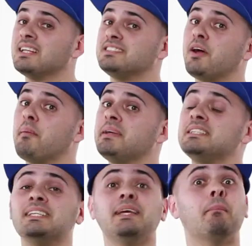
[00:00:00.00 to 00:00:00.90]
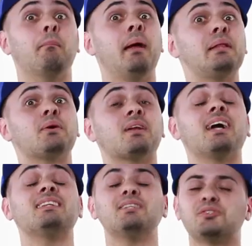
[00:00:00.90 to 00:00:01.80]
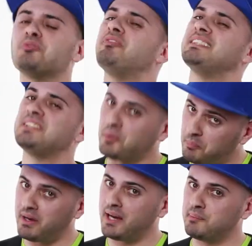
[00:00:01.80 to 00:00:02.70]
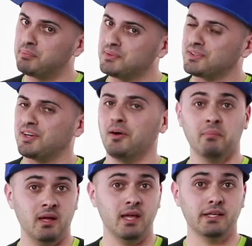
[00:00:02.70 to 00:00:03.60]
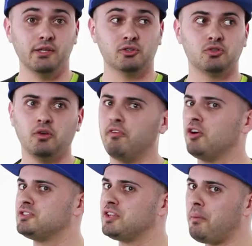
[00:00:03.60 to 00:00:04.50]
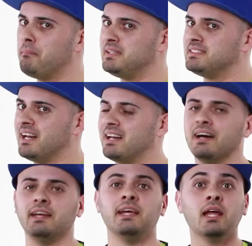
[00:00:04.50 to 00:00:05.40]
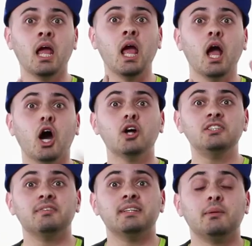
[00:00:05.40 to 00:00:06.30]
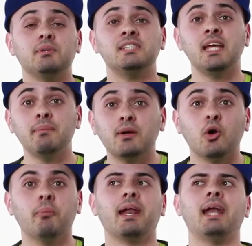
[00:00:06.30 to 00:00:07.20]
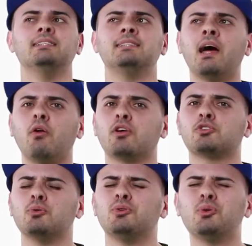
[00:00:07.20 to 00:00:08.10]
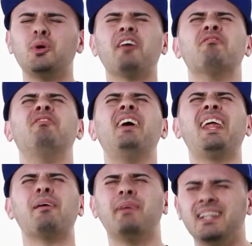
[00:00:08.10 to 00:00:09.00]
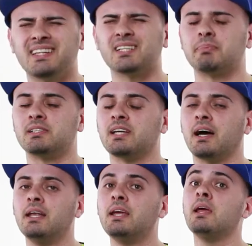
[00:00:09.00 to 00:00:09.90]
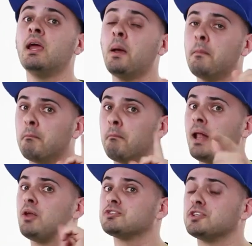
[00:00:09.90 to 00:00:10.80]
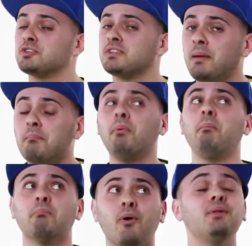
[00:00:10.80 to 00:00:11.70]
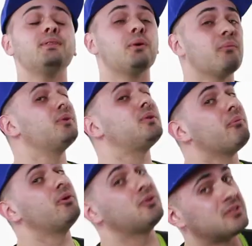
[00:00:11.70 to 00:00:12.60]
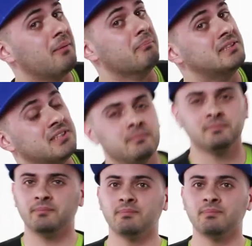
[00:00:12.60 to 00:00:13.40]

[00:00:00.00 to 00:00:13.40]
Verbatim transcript: Ciao amici, bentornati su festecompleanni.com. Io sono il vostro Mister Nani. Oggi vedremo insieme come realizzare una scultura veramente speciale, ma allo stesso tempo molto molto molto semplice.